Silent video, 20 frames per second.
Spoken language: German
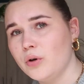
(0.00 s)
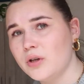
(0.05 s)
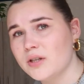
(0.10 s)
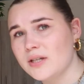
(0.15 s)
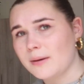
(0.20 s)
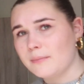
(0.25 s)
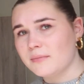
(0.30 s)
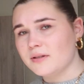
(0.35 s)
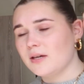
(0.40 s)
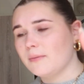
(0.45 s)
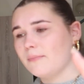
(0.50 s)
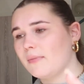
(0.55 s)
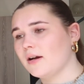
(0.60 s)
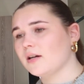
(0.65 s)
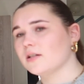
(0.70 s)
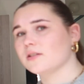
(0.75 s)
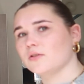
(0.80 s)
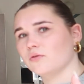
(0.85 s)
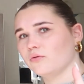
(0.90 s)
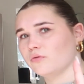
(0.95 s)
Und ich habe mich eben
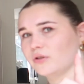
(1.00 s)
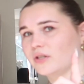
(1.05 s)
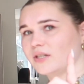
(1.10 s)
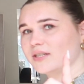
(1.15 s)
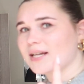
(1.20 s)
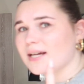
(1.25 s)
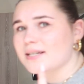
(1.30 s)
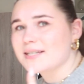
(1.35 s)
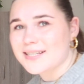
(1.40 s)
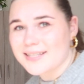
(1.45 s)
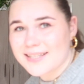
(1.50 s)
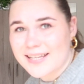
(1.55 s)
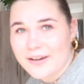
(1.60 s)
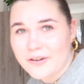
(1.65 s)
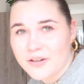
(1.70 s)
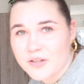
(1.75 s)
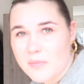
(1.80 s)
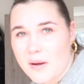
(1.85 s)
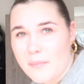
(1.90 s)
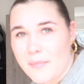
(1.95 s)
angezogen und ich dachte, ich
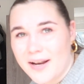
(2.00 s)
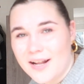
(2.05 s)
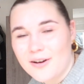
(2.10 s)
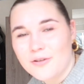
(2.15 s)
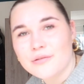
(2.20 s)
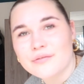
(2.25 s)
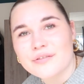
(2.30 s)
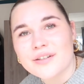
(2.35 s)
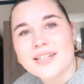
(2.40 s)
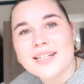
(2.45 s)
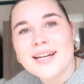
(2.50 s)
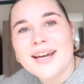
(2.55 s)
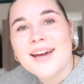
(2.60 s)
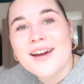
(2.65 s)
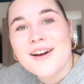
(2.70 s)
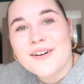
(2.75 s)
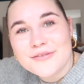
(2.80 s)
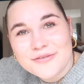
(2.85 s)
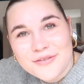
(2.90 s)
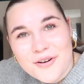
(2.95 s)
zeige euch mal mein Outfit
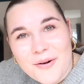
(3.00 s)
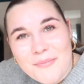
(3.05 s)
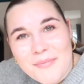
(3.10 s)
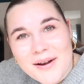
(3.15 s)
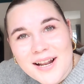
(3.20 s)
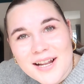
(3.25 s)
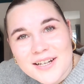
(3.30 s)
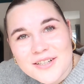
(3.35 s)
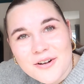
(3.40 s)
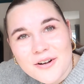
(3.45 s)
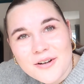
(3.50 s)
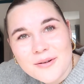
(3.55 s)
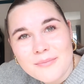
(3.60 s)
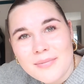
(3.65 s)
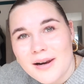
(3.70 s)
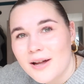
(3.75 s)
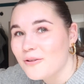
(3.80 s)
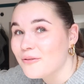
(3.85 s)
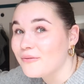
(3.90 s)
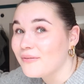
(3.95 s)
vor meiner tollen
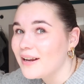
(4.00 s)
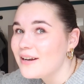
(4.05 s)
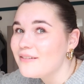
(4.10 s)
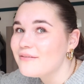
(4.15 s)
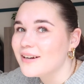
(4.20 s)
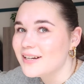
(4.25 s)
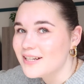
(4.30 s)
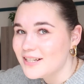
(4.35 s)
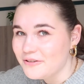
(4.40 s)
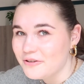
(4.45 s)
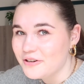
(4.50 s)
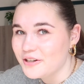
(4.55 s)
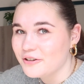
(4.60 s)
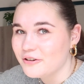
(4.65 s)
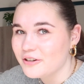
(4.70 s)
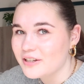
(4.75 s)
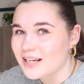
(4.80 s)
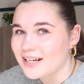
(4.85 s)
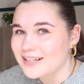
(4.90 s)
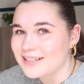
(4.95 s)
blauen Wand, weil nicht nur die
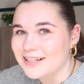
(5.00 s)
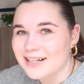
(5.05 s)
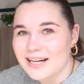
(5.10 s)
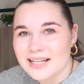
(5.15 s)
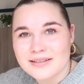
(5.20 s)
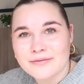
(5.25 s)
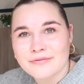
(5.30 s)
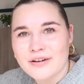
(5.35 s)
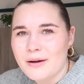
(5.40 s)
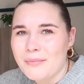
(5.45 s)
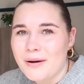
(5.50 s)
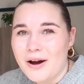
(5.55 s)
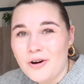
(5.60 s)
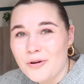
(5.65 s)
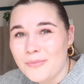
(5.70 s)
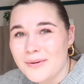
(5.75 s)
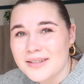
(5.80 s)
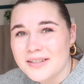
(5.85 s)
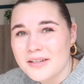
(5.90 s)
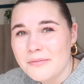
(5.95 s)
Küche hat eine klasse Farbe,
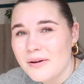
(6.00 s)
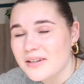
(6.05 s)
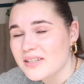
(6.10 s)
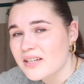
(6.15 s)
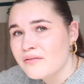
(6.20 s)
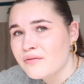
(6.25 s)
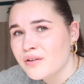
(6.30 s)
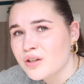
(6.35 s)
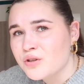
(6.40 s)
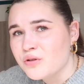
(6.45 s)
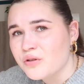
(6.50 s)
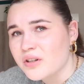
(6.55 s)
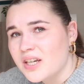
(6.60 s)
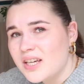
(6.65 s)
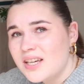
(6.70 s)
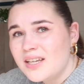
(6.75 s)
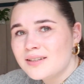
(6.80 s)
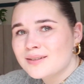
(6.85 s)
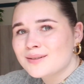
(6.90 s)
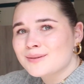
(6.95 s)
auch mein Zimmer ist einfach
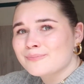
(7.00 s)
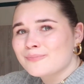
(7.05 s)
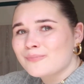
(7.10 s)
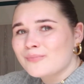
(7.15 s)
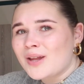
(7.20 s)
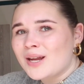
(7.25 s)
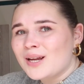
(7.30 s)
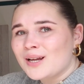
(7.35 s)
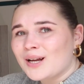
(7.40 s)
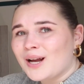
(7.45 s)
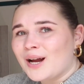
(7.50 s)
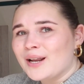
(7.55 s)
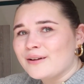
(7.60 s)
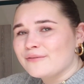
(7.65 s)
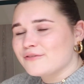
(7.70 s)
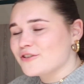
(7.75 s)
türkis. Keiner